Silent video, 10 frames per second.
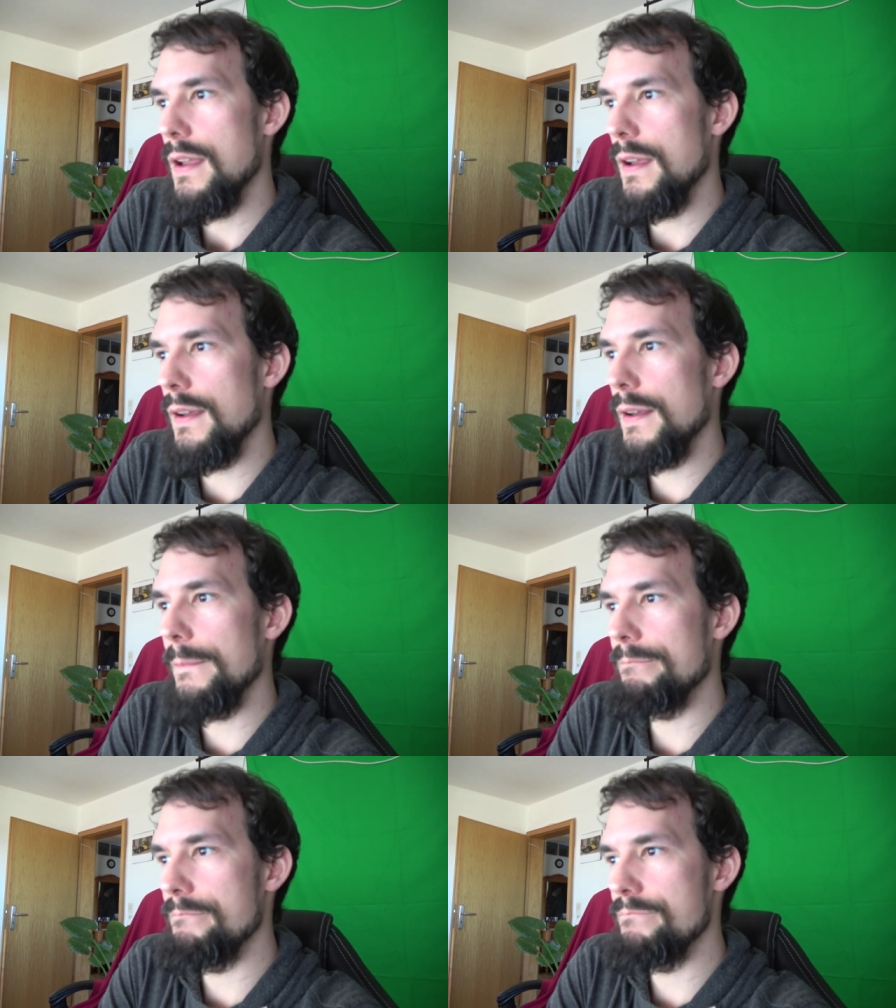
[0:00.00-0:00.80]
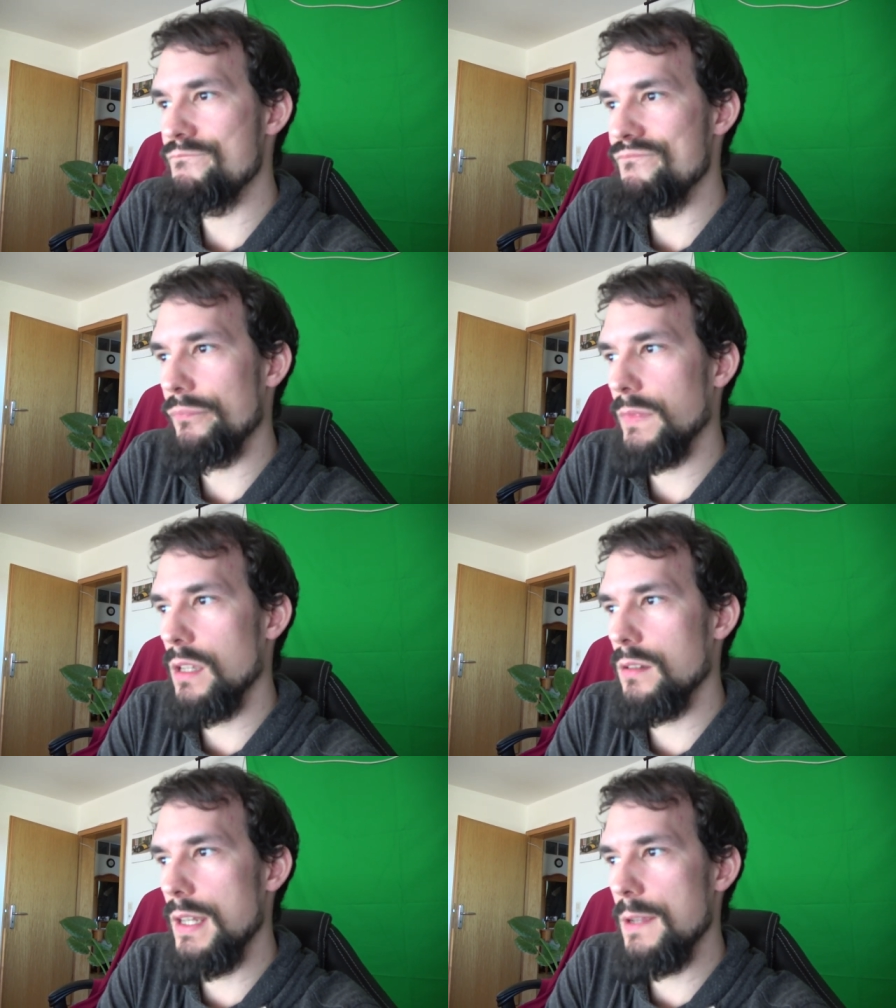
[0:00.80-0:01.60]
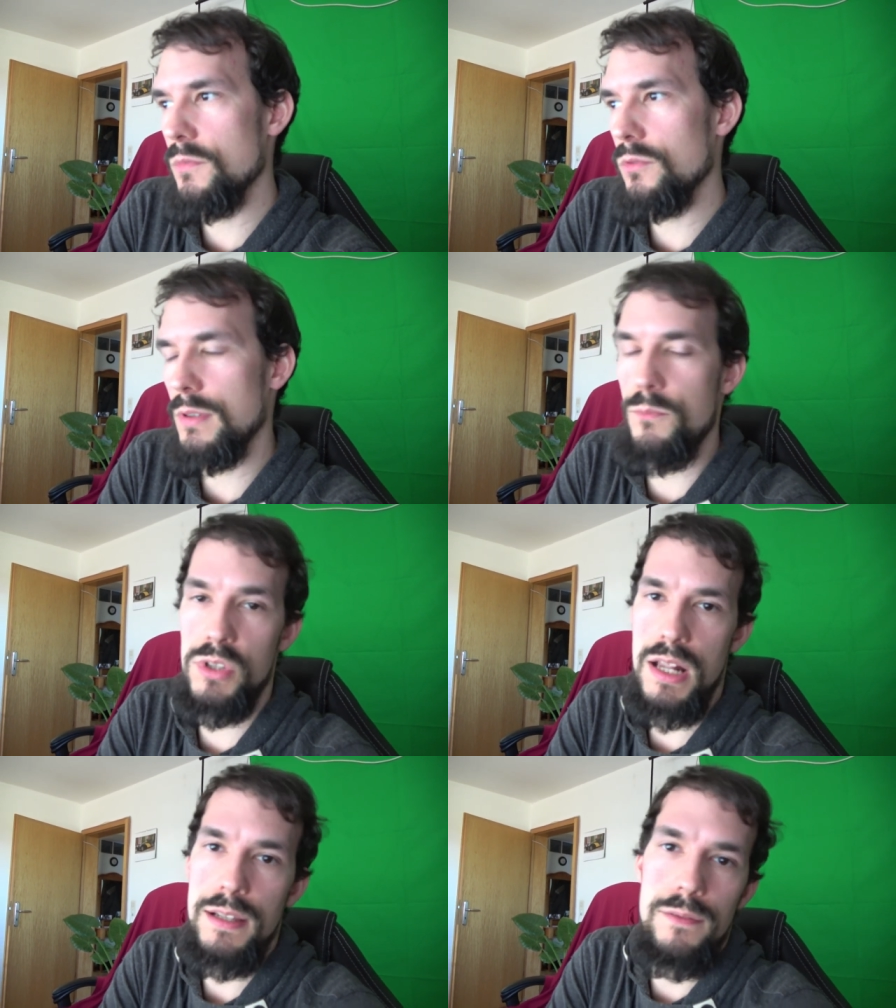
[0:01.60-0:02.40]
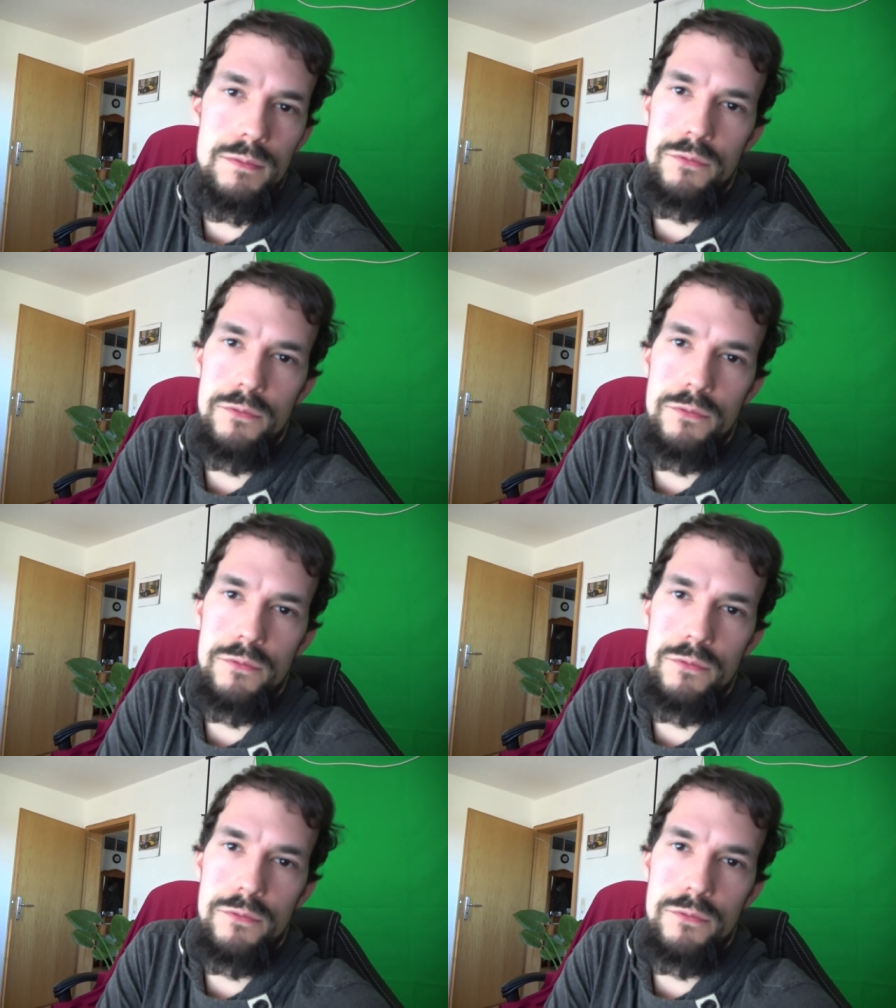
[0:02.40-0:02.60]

ähm, nehmen und muss halt dann